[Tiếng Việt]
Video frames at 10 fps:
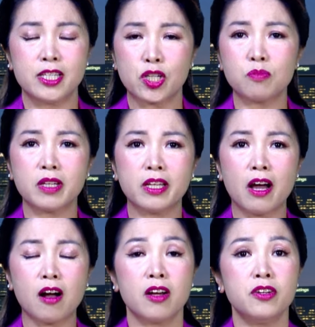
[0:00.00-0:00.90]
Trong khi
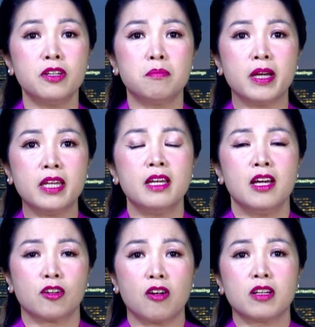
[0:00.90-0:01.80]
đó, nước Mỹ
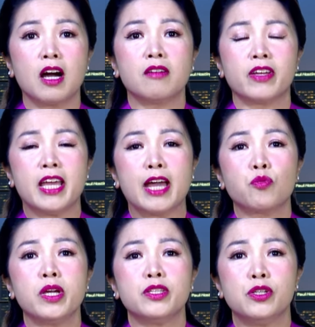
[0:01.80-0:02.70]
còn cần phải giải
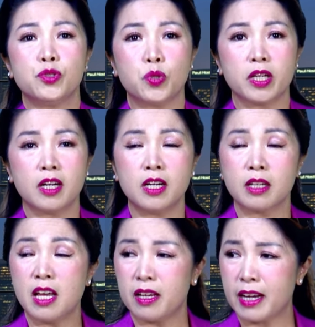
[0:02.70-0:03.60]
quyết nhiều chuyện hơn.
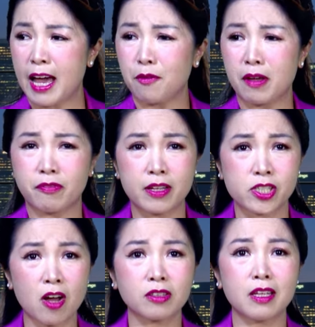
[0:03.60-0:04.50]
Nào là phải
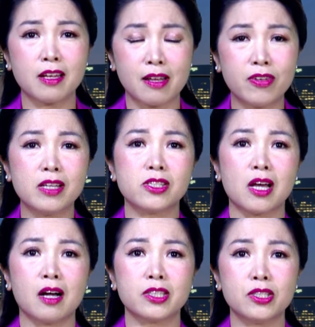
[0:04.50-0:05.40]
rót tiền để viện
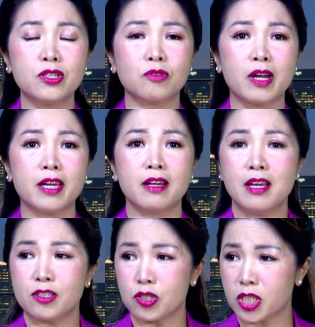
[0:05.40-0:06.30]
trợ cho Ukraine,
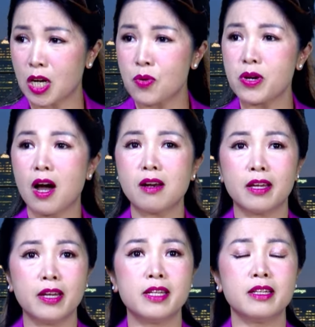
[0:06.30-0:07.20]
rồi sau đó
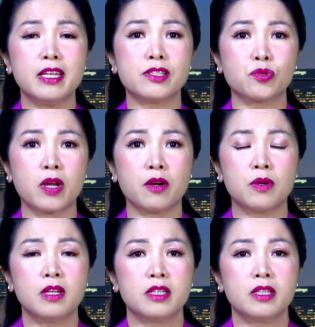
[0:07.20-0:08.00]
là đến Israel.